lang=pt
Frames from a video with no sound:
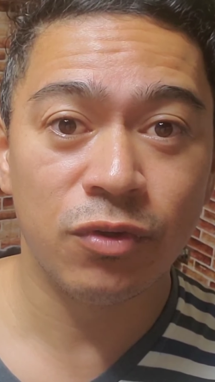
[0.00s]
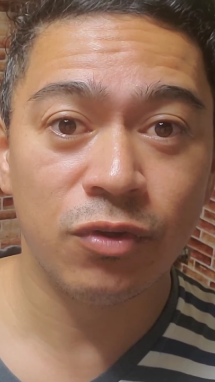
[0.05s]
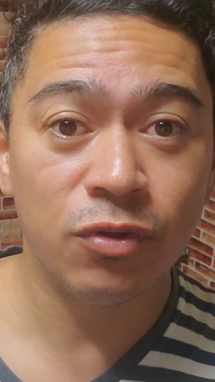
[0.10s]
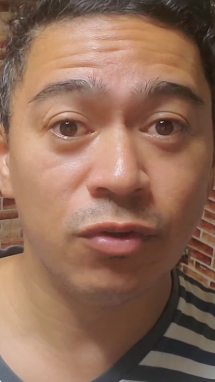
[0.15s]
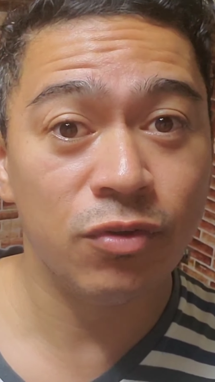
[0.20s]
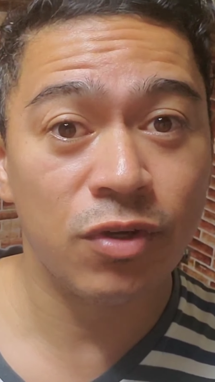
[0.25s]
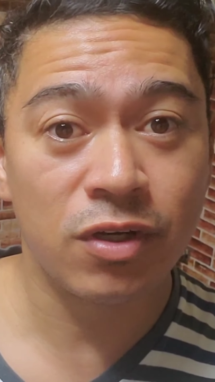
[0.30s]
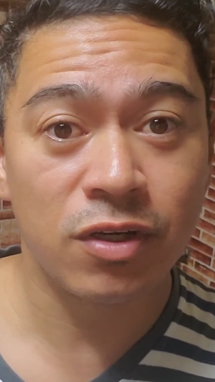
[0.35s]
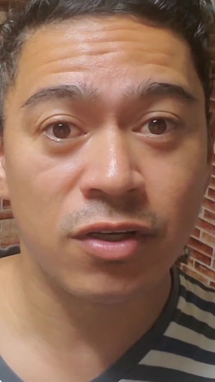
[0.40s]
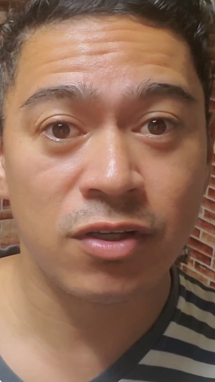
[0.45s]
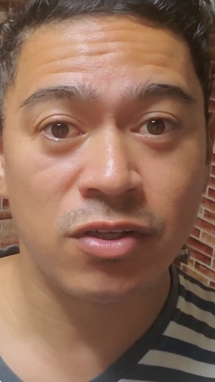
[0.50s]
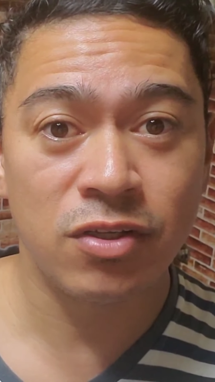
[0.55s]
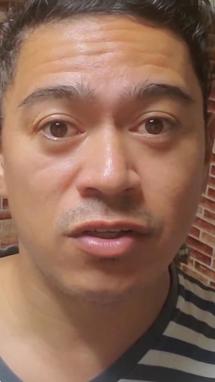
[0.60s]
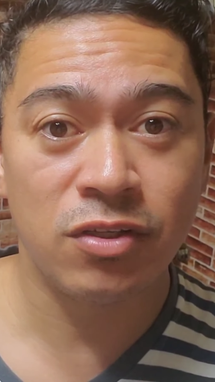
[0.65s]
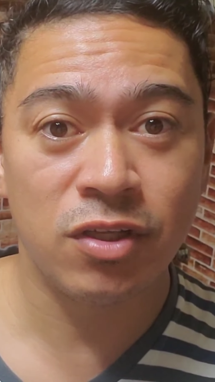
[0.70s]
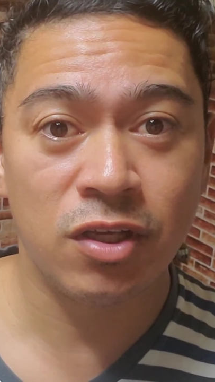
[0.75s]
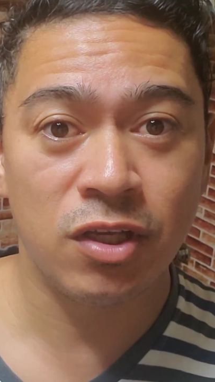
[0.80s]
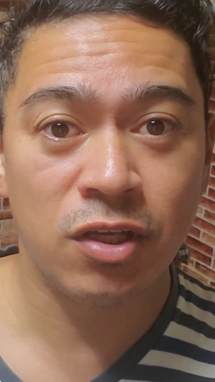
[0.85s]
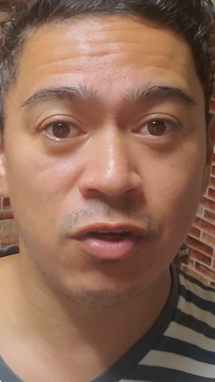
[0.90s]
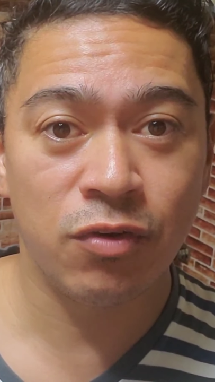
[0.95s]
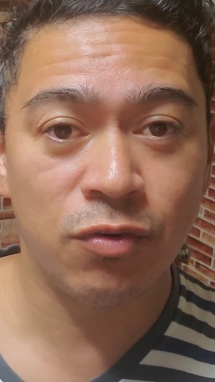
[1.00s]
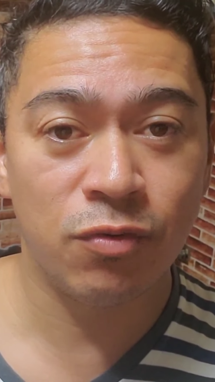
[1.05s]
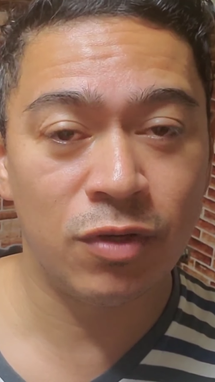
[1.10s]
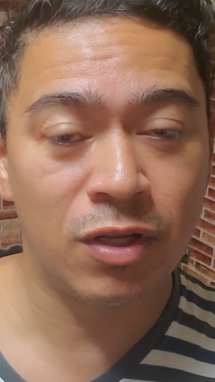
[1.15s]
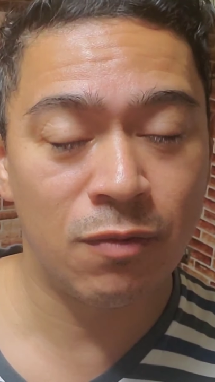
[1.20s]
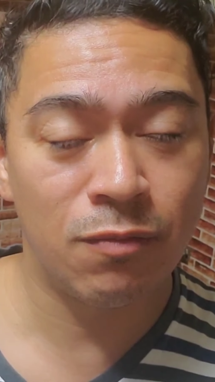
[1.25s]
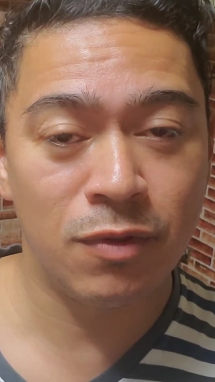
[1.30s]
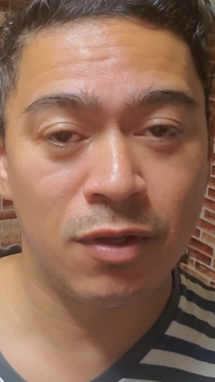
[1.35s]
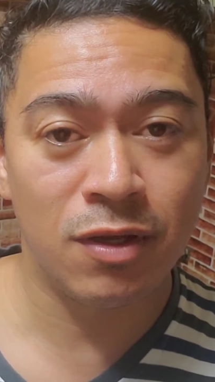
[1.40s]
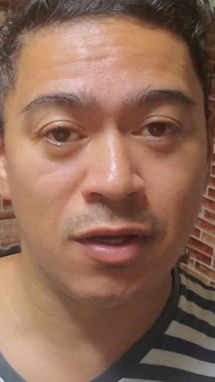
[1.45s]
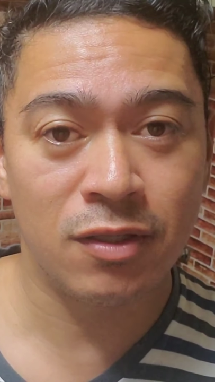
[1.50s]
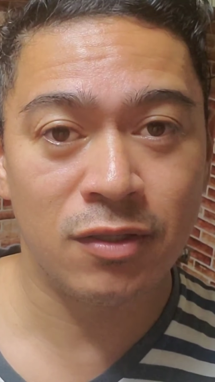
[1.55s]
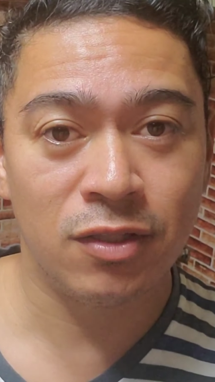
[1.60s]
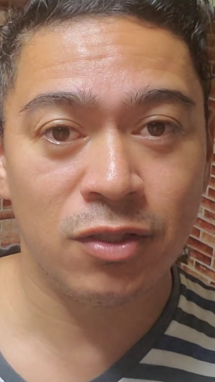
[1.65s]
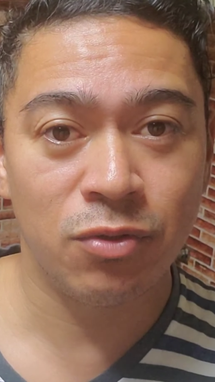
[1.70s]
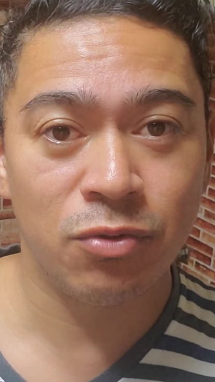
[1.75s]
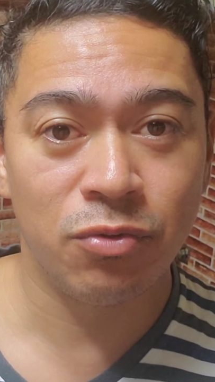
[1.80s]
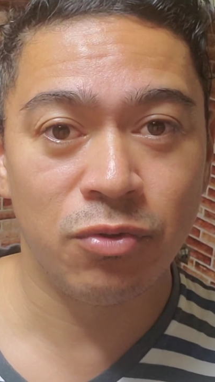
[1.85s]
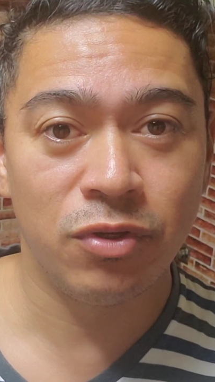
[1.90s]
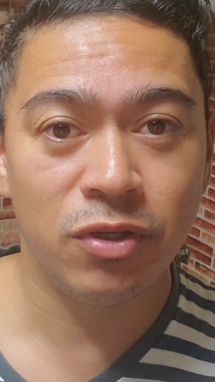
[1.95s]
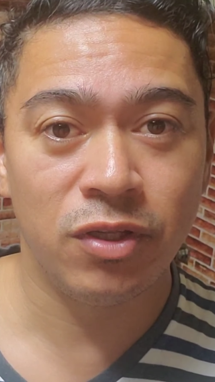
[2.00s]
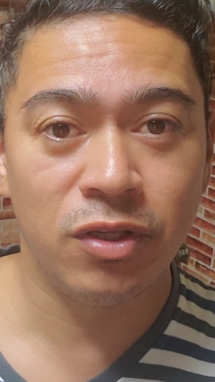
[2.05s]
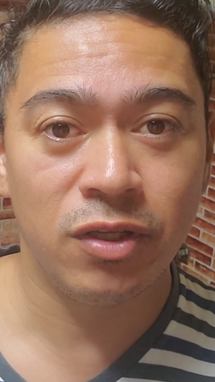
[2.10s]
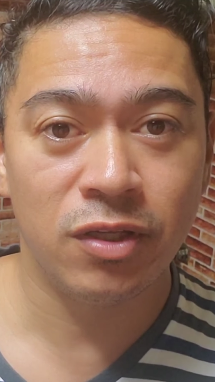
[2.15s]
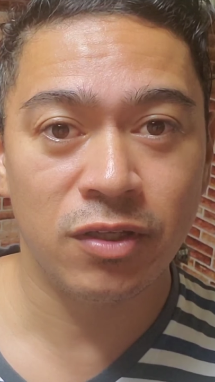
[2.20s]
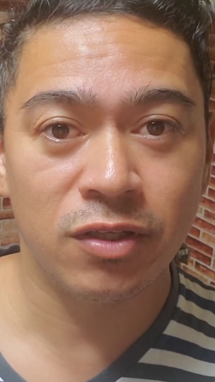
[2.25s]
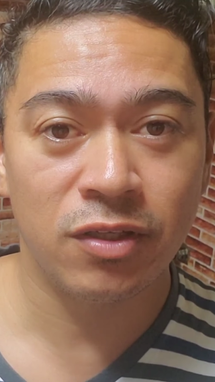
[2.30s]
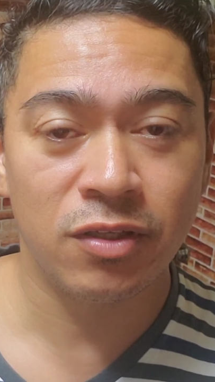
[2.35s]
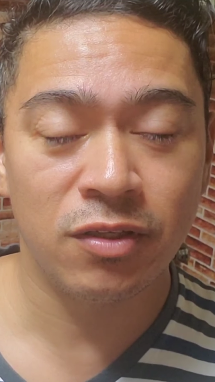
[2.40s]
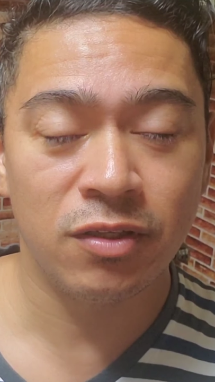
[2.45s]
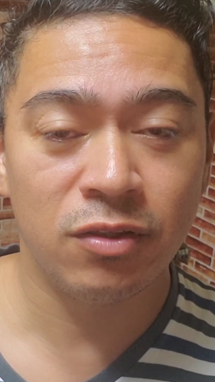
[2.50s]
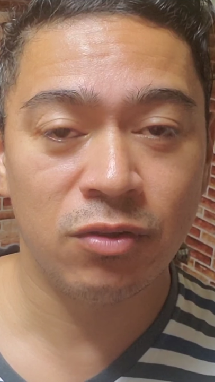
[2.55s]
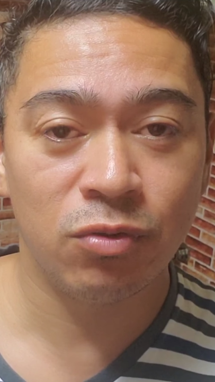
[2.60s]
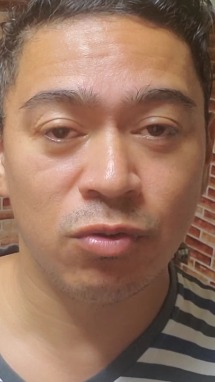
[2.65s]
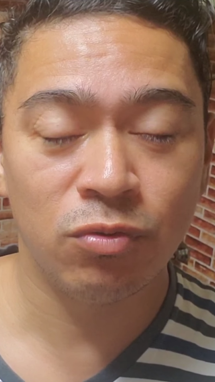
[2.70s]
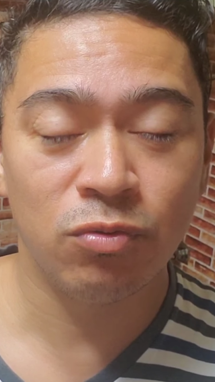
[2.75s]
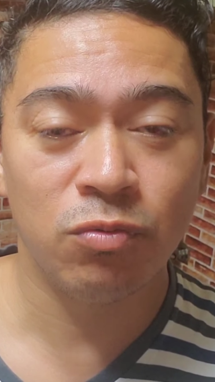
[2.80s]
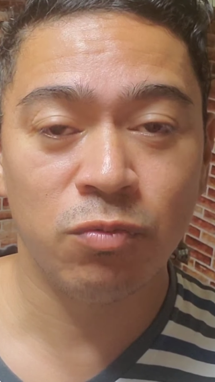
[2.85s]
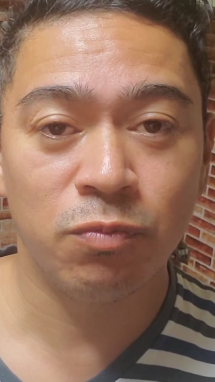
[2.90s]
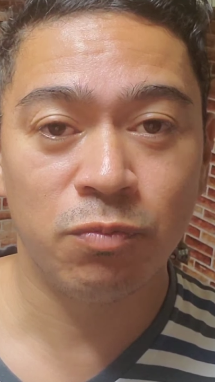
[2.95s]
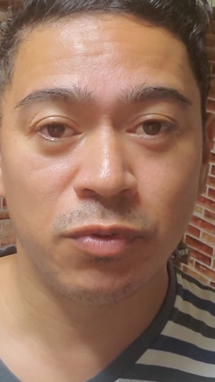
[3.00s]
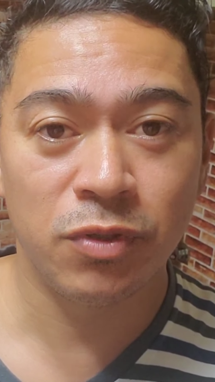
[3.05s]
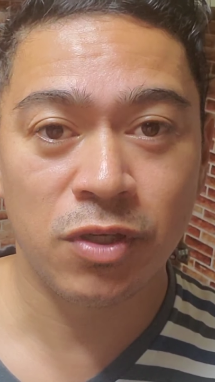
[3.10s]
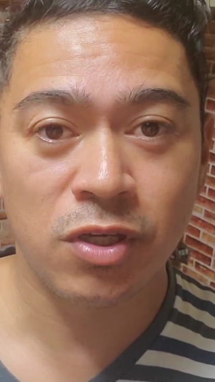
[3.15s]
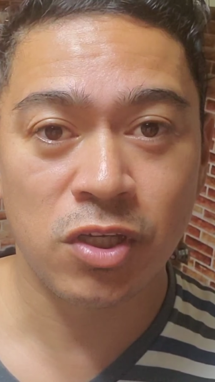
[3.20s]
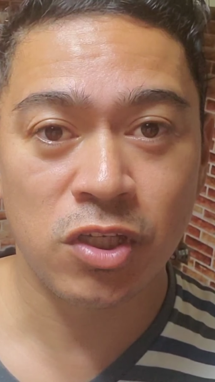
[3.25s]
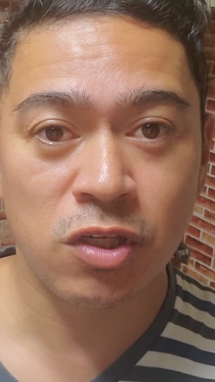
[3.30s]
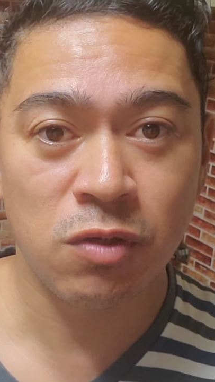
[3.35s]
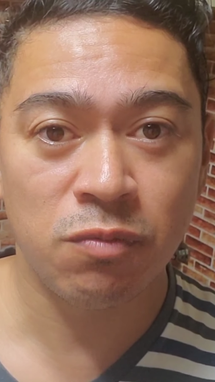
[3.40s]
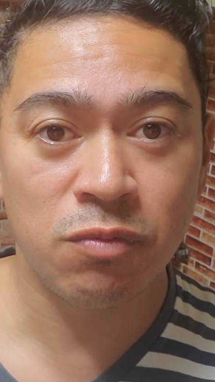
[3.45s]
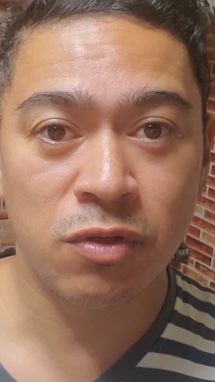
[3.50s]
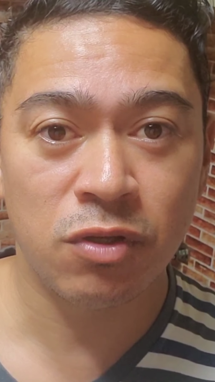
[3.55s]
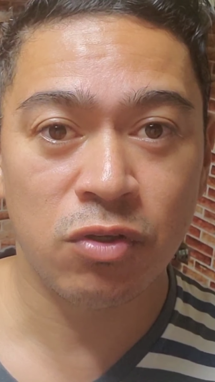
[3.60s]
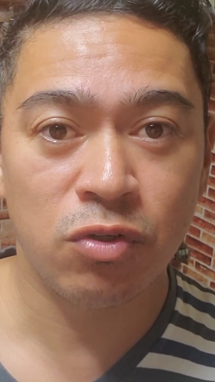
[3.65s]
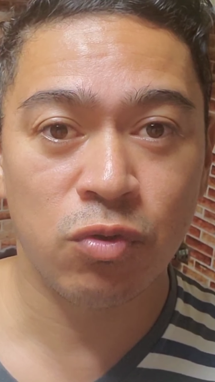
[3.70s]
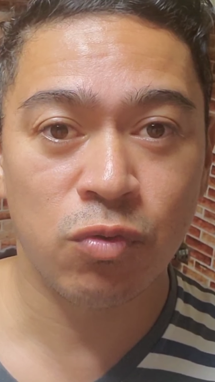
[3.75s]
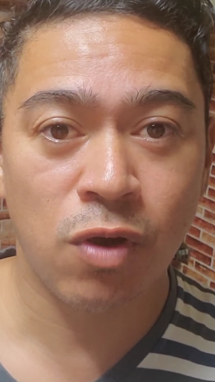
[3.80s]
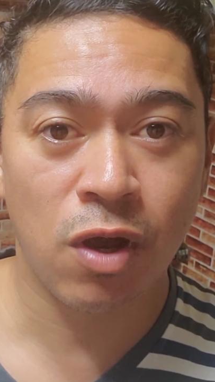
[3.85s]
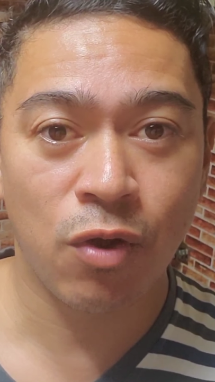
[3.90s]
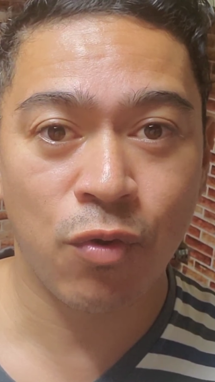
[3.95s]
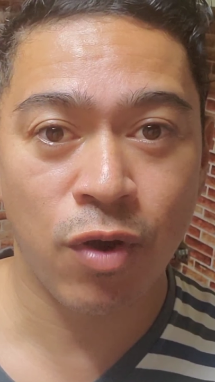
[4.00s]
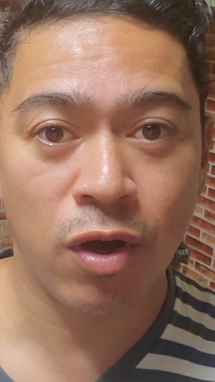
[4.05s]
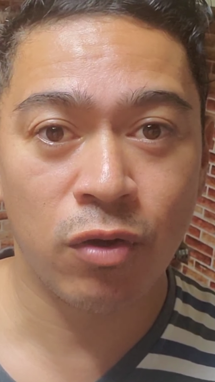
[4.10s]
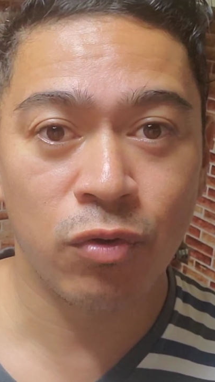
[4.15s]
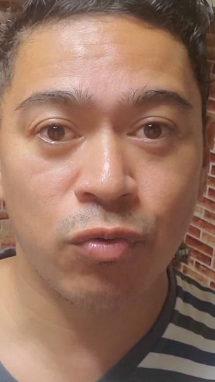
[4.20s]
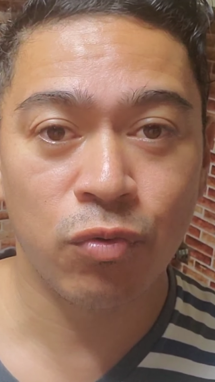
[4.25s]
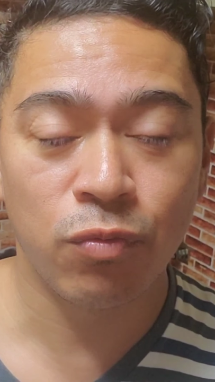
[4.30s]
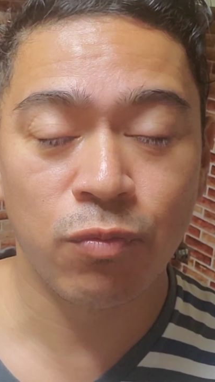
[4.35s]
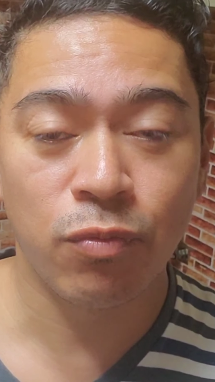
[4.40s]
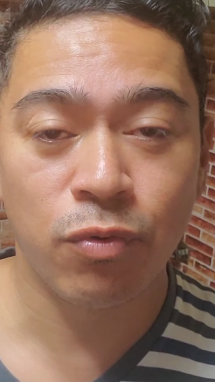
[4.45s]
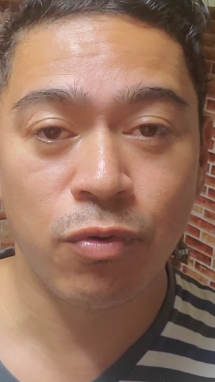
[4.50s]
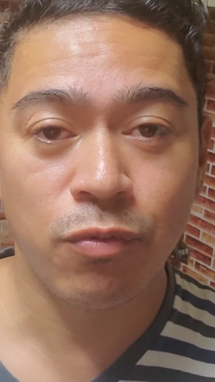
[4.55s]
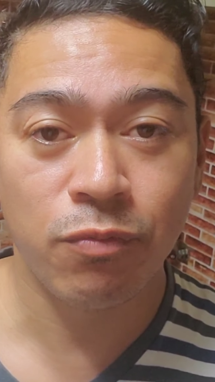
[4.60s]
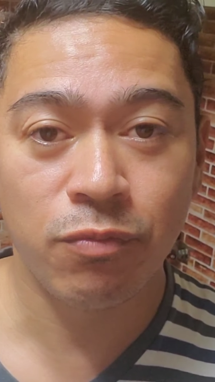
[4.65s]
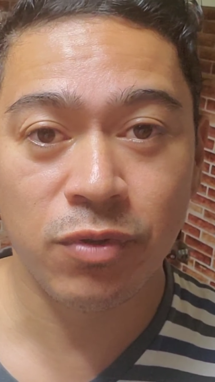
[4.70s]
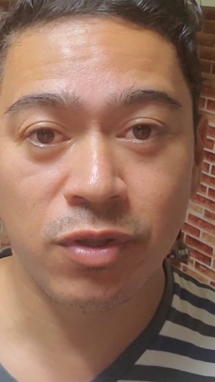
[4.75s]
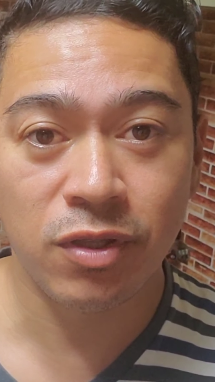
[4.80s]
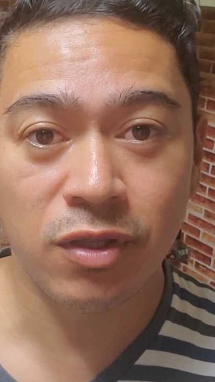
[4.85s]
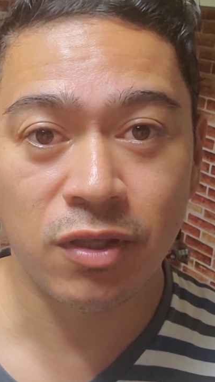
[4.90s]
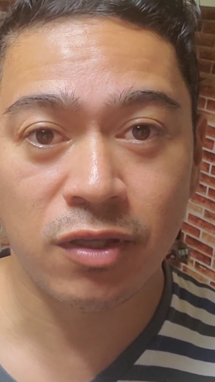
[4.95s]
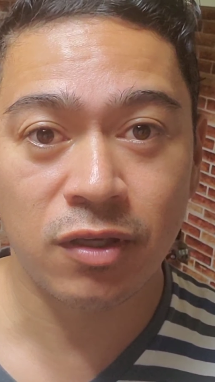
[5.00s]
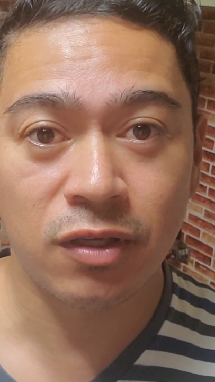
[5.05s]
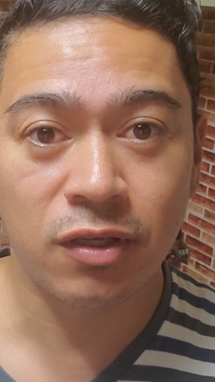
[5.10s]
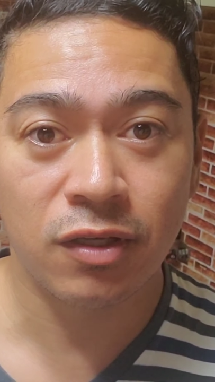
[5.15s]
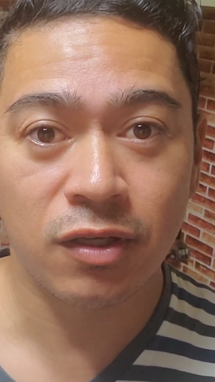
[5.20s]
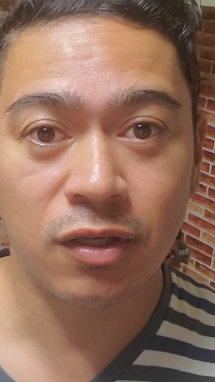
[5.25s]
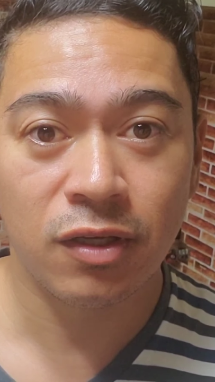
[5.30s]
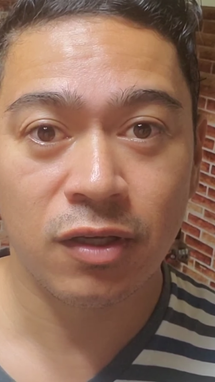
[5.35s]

Eu não acreditei. Eu, na minha teoria é que todo peixe precisa de um aquário com bombinha.